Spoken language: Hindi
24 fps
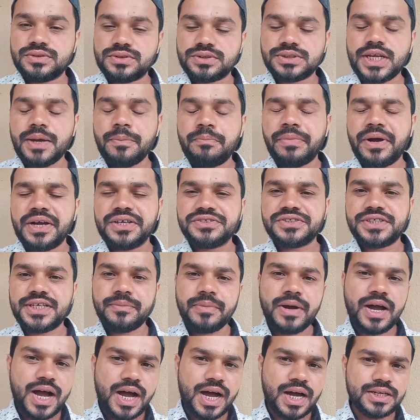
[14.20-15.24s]
स्टेप बाय
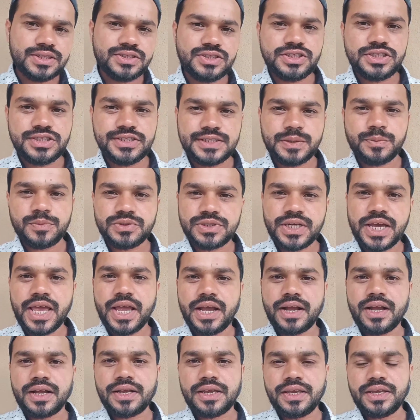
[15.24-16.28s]
स्टेप हर चीज़
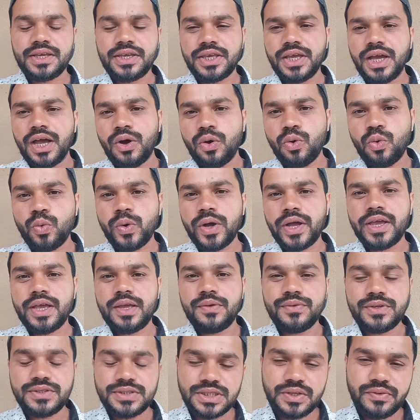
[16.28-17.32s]
समझाएगा कि क्या हुआ है
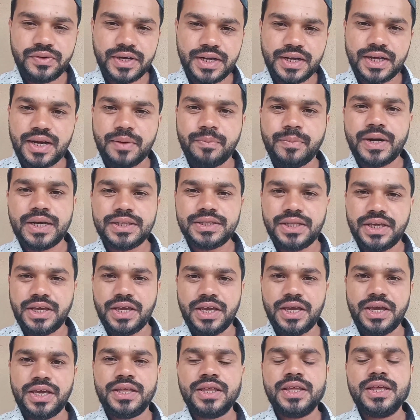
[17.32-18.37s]
वीज़े वगैरह बंद
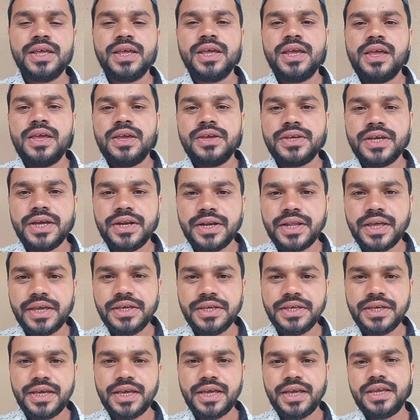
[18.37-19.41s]
हैं या
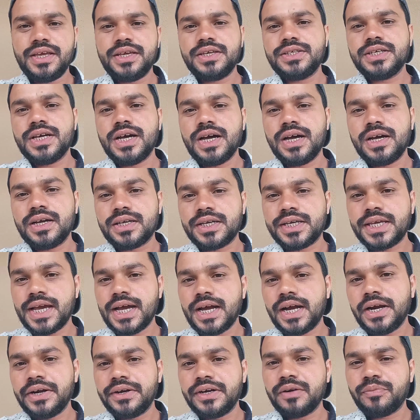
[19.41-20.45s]
नहीं हैं या
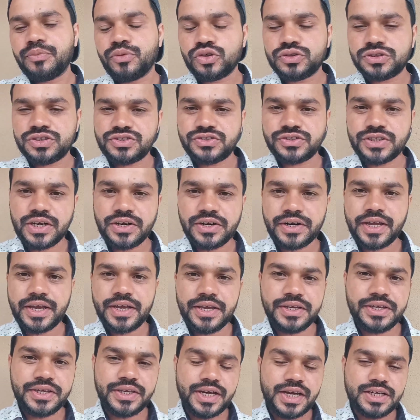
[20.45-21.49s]
क्या अंडर प्रोसेस चल रहा
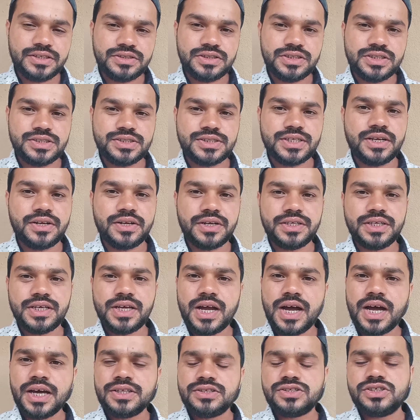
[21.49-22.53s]
है क्या चीज़ चल रही है
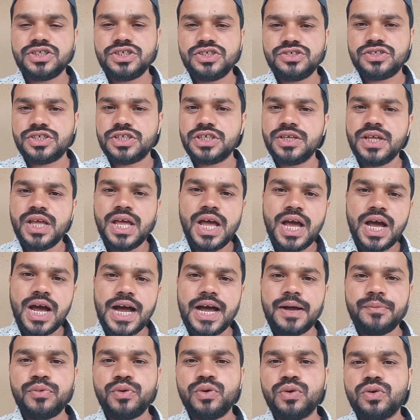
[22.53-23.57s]
हर चीज़ की
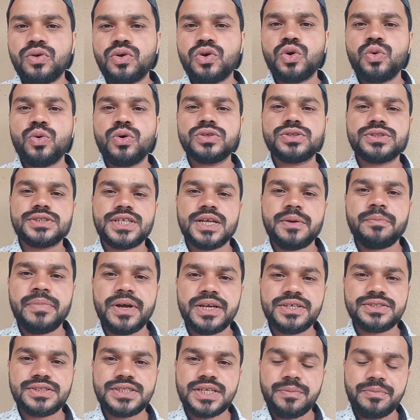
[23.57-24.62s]
आप लोगों को वो स्टेप
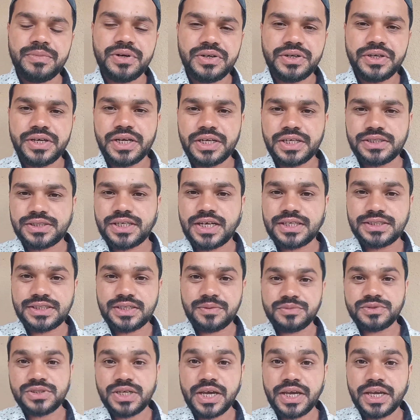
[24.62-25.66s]
बाय स्टेप डिटेल के साथ
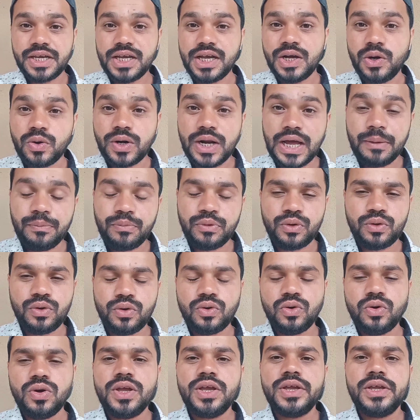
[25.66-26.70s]
समझाएगा और आप लोगों
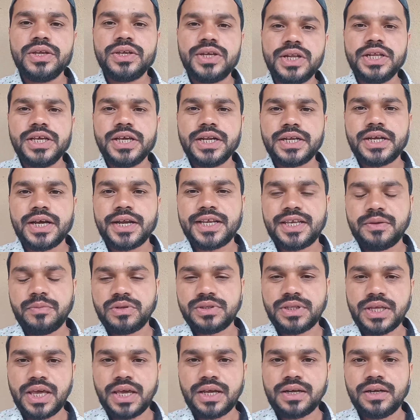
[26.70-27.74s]
को क्लियर करके
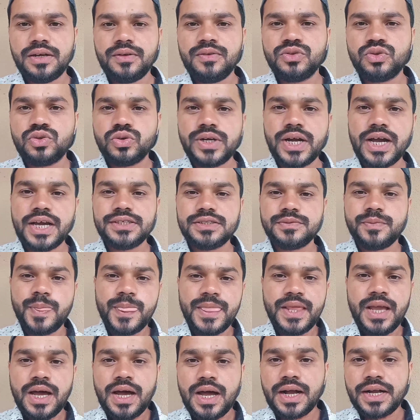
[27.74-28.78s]
बताएगा तो गाइज़
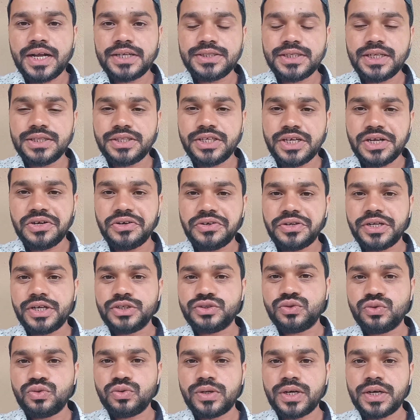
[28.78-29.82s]
आगे चलते हैं डिटेल
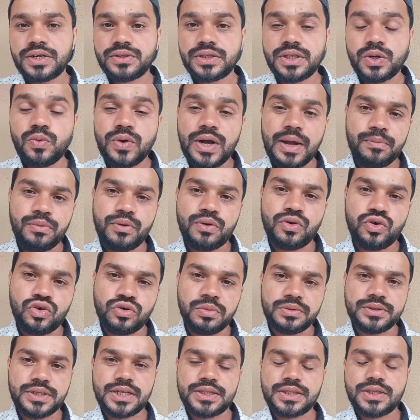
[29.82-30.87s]
शुरू करता हूँ आप लोगों
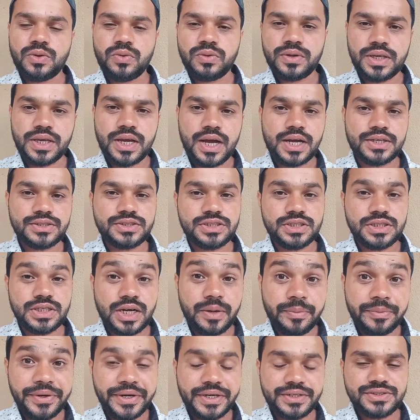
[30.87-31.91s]
को बताता हूँ कि आज की
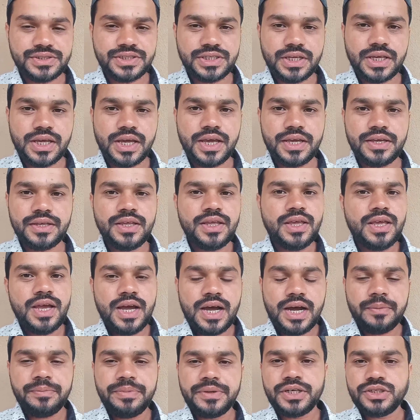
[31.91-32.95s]
अपडेट्स क्या है
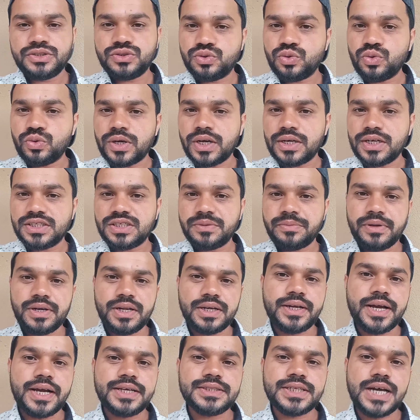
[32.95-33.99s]
अपडेट शुरू करने से पहले
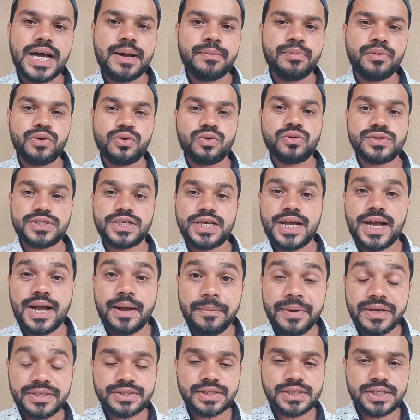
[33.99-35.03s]
गाइज आप लोगों से
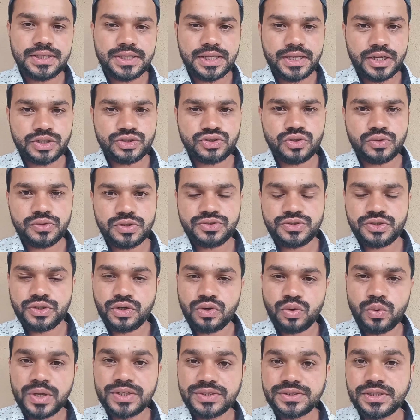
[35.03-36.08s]
हमेशा की तरह छोटी सी
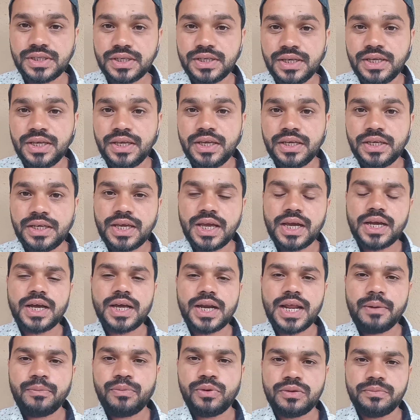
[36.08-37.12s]
रिक्वेस्ट है कि
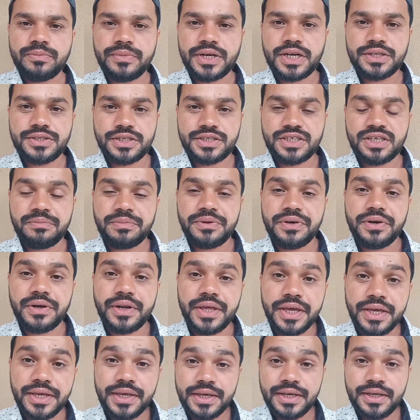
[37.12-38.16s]
अगर आप लोग मेरे चैनल पर
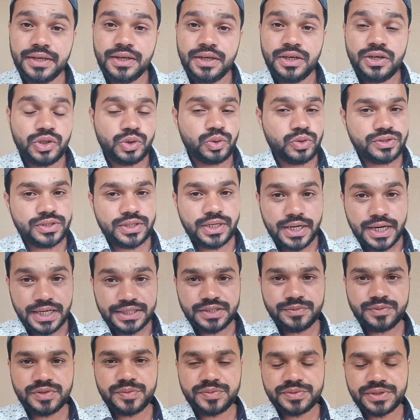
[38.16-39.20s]
नए हैं तो इसे
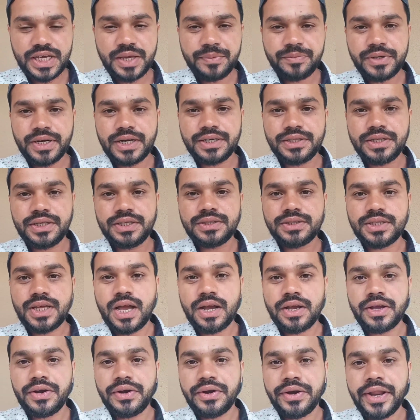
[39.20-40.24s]
लाजम सब्सक्राइब कर दें
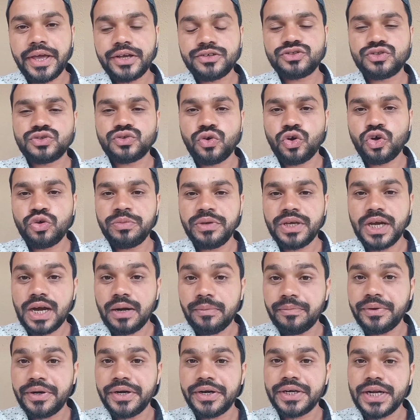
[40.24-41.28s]
ताकि नेक्स्ट कोई भी
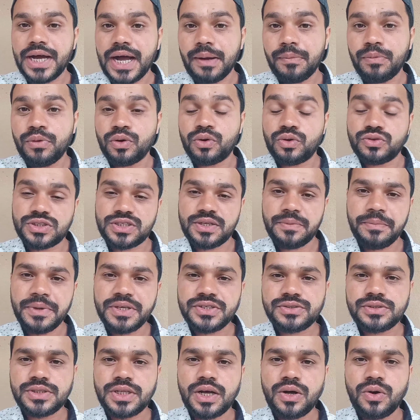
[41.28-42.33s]
अपडेट आप लोगों से
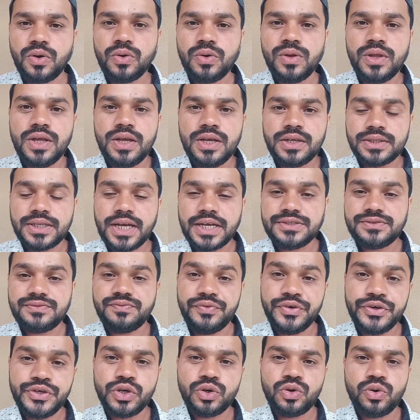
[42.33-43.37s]
मिस ना हो गाइस
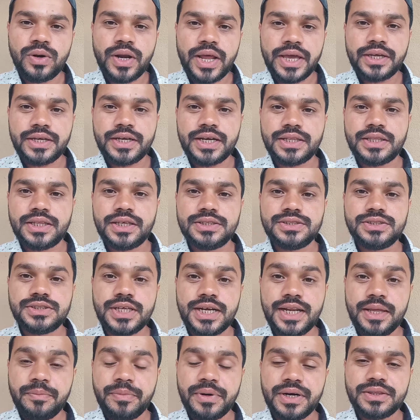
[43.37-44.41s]
वीडियो को लाइक कर दें
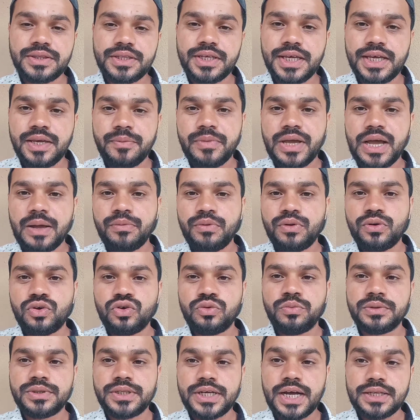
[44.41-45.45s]
चले बढ़ते हैं मैं आप लोगों
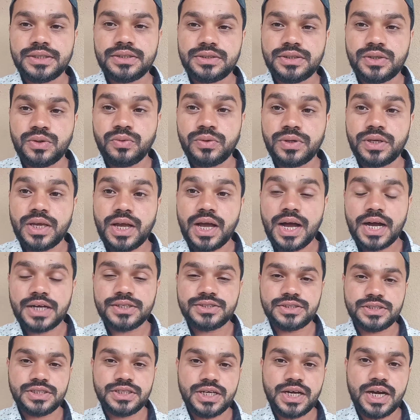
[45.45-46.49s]
को बता देता हूँ कि
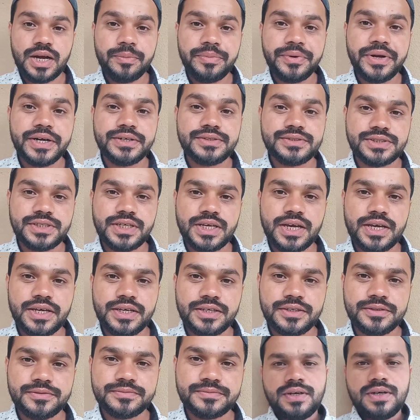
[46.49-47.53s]
आज की अपडेट्स क्या
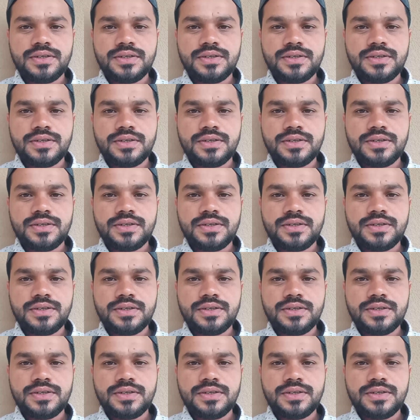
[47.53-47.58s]
है